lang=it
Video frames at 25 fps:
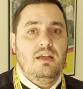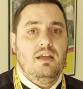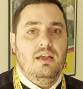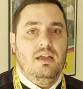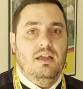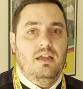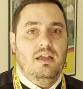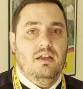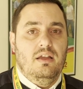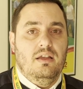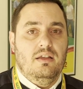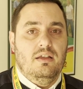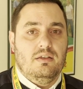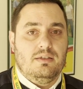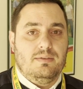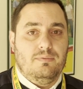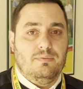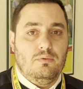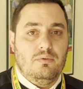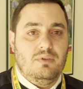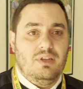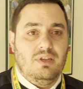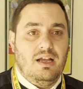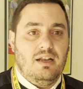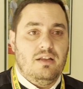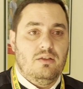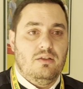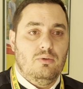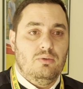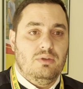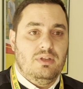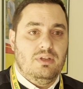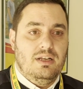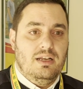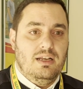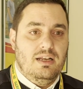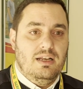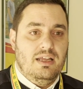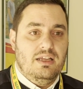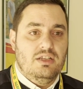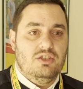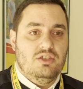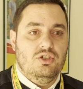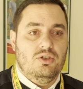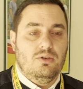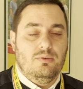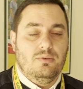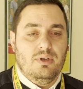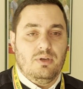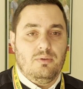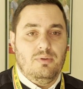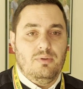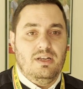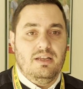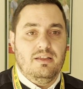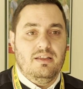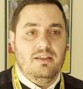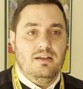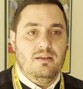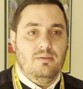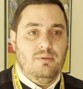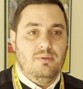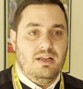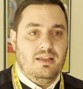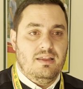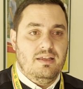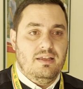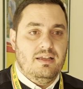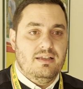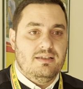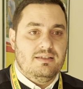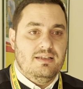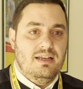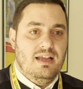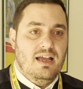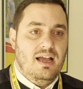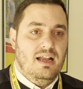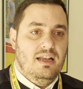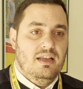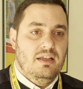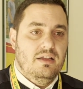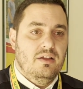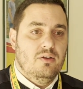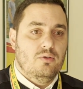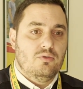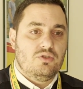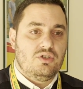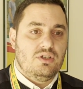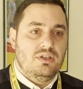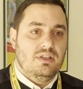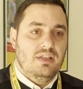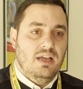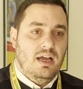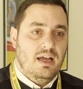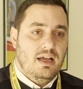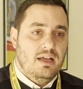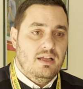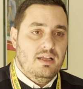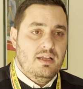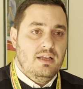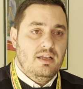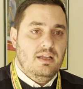eh, sfruttare tutte le leggi come quella delle pratiche sleali che è uscita